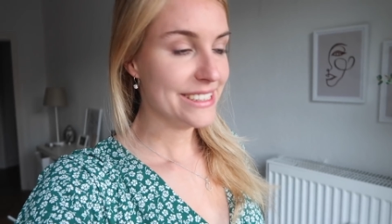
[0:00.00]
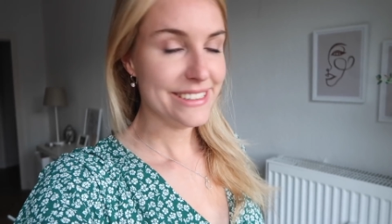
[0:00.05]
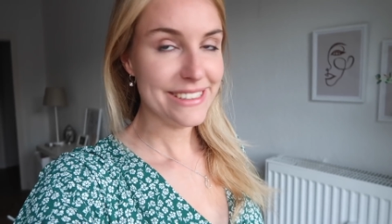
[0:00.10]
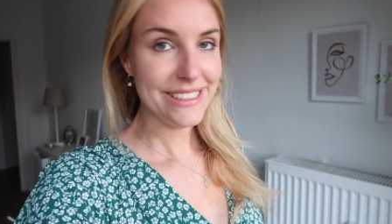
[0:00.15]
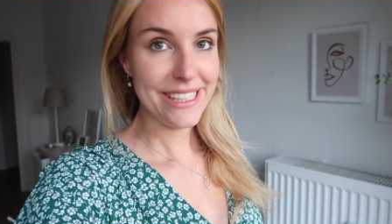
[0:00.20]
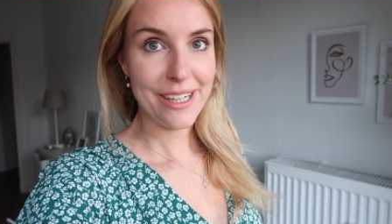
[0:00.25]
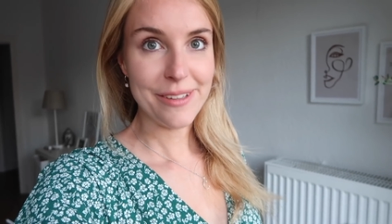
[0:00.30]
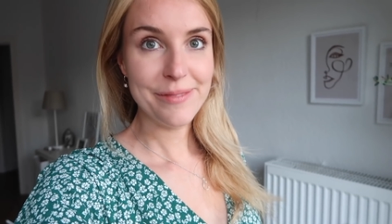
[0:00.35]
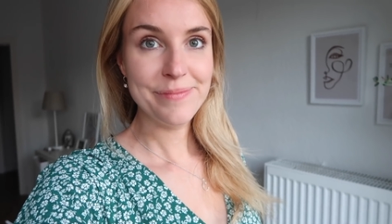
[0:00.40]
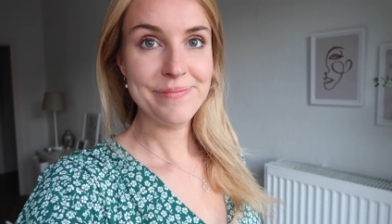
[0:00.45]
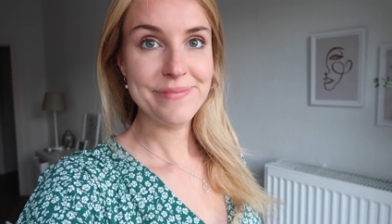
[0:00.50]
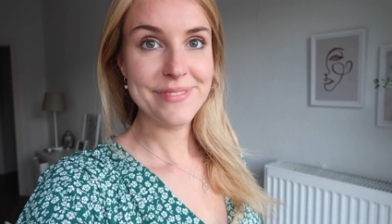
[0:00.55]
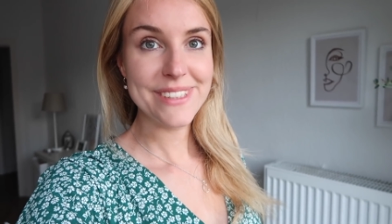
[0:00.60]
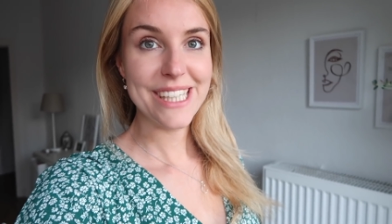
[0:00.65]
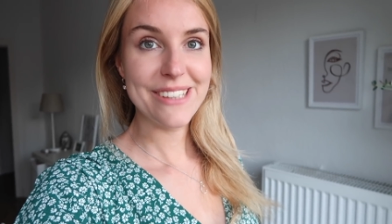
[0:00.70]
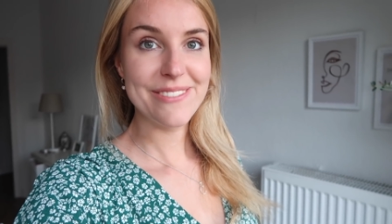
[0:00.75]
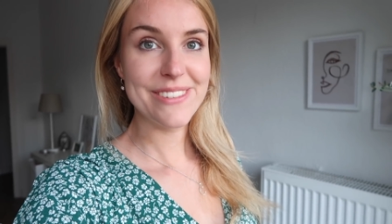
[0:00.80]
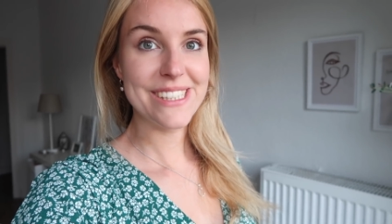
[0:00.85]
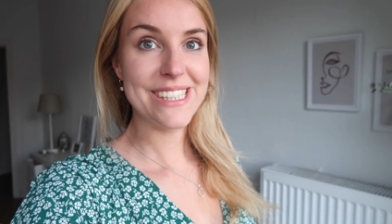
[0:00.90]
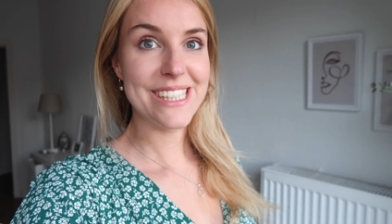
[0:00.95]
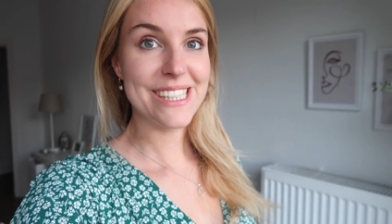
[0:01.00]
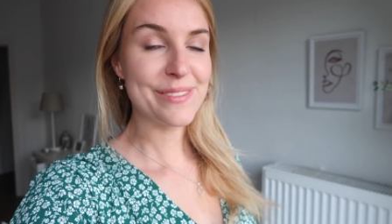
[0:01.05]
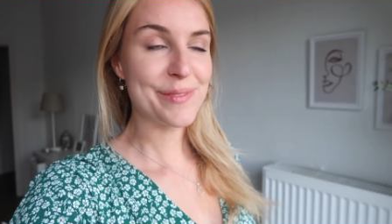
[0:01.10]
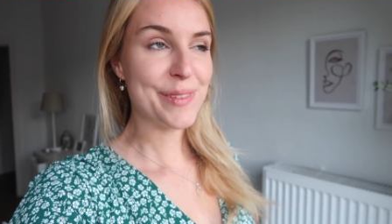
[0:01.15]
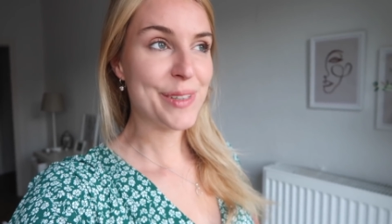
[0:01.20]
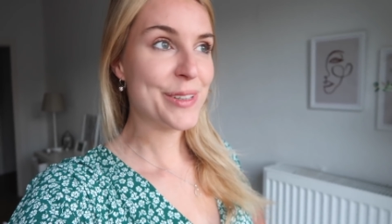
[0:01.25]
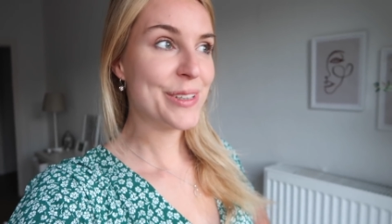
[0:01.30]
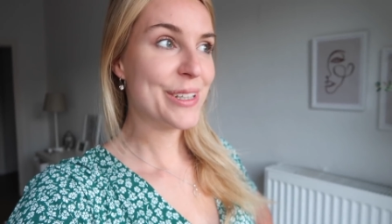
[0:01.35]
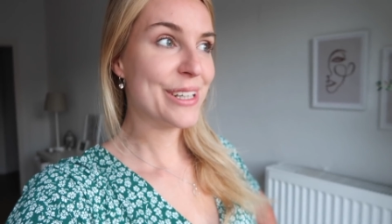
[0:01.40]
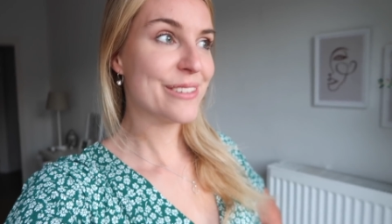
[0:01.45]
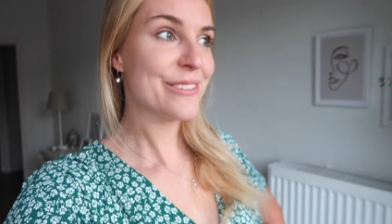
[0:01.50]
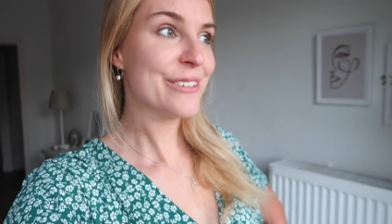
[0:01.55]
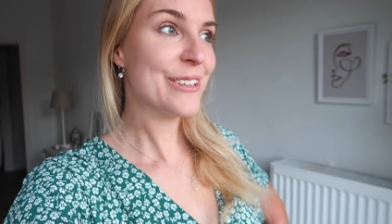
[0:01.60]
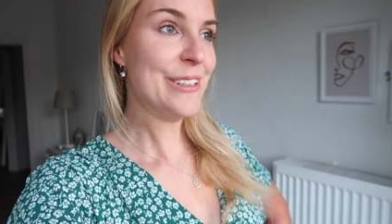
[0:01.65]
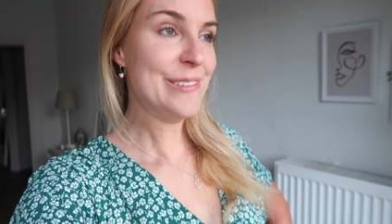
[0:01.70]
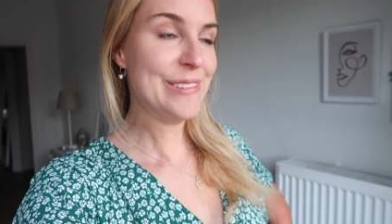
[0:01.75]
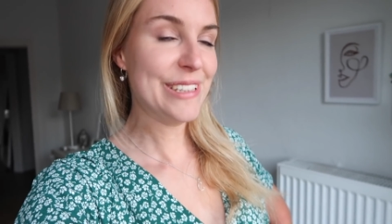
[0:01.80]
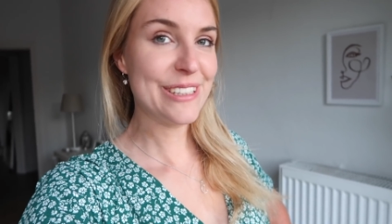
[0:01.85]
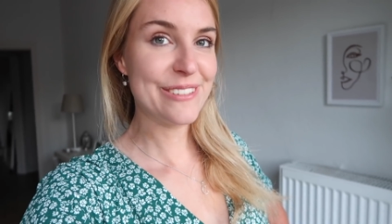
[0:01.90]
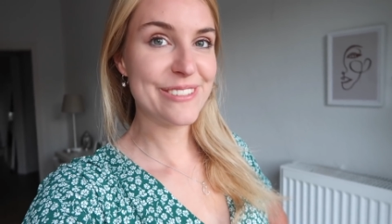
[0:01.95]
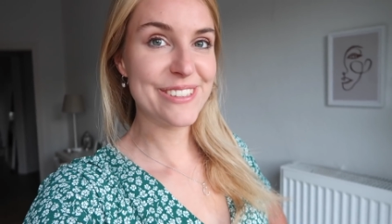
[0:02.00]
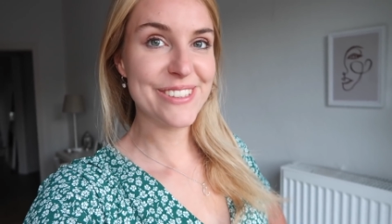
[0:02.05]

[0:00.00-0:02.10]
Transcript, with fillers: ja, ich habe jetzt erstmal Hunger und freue mich auf